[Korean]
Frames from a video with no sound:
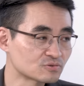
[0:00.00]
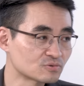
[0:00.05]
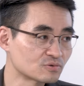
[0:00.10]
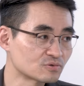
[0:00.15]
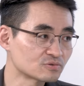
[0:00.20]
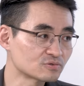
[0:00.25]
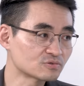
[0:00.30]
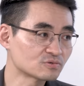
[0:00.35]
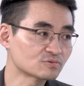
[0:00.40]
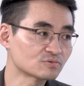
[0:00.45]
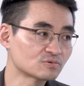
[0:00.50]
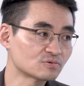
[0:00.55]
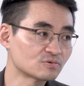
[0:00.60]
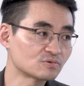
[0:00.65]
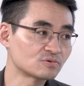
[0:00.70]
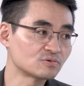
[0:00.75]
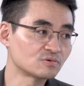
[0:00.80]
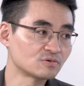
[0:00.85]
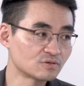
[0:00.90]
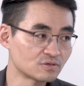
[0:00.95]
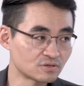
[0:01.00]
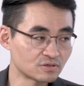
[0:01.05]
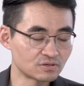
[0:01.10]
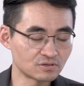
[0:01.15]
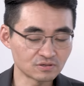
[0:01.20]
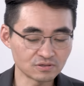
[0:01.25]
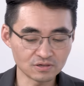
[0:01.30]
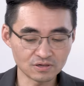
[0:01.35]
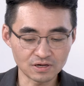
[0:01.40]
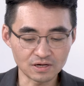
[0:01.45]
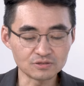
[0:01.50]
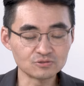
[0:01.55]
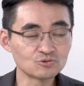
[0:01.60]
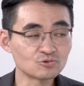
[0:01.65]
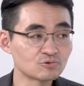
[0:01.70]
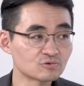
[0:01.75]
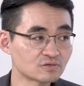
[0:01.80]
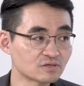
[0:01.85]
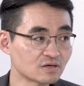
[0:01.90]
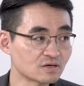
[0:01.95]
좀 어느 정도 이렇게 안
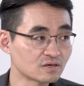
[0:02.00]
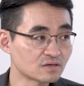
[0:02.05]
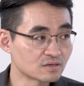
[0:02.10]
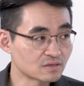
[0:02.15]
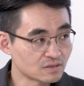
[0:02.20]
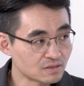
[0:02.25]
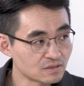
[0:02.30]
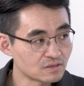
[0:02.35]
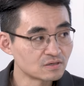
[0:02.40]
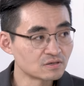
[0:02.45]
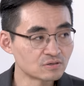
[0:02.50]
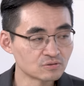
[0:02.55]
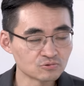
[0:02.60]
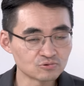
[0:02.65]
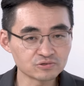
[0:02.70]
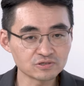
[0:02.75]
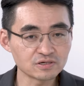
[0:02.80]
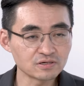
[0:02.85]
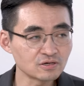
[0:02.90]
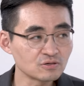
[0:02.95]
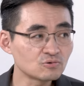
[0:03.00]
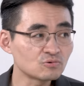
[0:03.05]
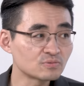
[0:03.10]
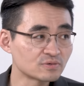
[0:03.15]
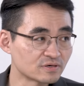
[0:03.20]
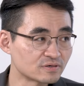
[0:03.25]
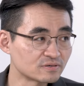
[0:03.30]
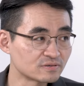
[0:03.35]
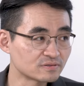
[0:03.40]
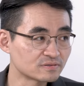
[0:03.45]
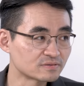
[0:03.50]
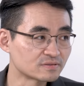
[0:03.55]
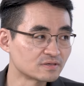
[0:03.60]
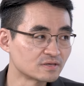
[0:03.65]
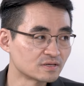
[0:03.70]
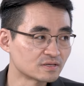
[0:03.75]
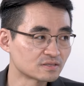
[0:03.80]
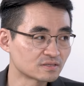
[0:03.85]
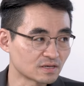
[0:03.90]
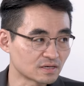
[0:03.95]
좋을 때 투자를 해놓으면
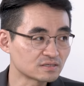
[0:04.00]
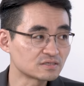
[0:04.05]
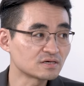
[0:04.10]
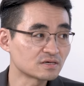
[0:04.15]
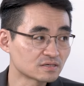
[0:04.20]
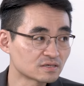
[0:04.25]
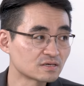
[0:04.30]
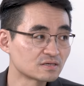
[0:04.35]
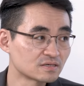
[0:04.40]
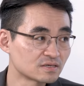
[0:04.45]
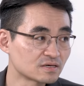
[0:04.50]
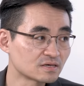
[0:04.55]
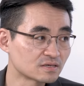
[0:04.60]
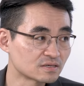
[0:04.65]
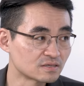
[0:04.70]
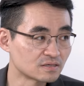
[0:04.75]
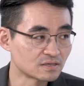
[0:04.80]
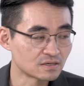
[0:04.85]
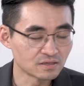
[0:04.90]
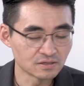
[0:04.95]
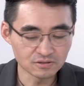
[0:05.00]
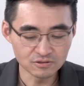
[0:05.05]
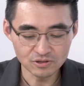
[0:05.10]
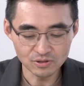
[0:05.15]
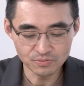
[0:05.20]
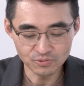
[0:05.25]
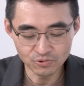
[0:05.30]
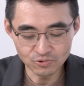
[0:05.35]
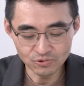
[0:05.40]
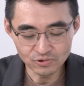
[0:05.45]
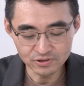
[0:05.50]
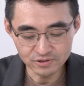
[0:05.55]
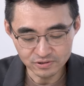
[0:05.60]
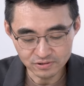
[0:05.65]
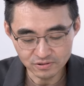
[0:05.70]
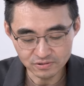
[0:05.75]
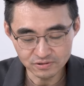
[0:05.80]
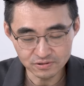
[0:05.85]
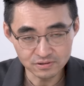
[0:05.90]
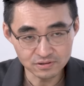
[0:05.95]
낫지 않겠냐. 이렇게 보고
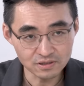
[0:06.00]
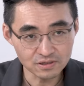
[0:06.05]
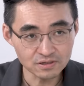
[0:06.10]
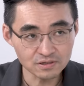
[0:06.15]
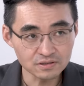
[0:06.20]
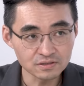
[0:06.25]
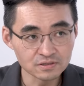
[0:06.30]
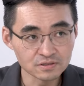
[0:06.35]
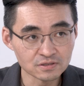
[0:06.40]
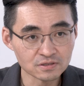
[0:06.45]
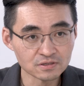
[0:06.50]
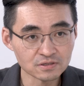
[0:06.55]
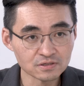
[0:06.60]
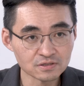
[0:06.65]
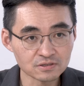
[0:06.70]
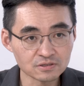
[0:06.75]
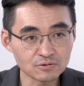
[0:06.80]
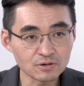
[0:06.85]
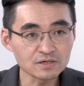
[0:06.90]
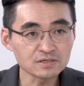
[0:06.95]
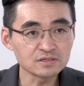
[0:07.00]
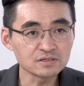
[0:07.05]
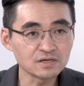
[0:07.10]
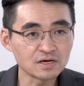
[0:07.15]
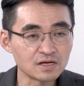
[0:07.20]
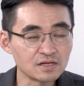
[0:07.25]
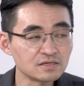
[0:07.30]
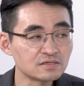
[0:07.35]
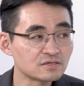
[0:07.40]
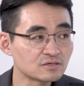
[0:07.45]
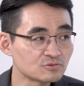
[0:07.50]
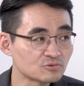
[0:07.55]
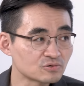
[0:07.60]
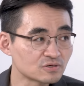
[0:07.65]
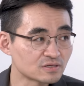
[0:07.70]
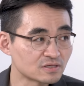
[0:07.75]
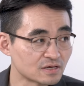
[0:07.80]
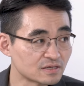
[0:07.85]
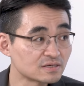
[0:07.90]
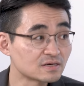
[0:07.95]
있었는데 근데 확실히
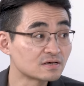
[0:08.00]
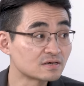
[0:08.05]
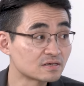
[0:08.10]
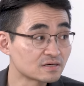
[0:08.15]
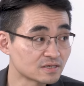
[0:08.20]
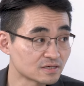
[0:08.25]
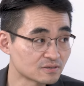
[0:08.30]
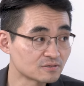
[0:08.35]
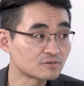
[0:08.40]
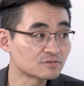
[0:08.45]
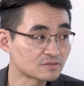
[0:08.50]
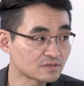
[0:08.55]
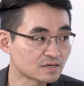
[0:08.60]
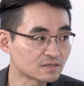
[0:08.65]
LG엔솔이 대장인 거는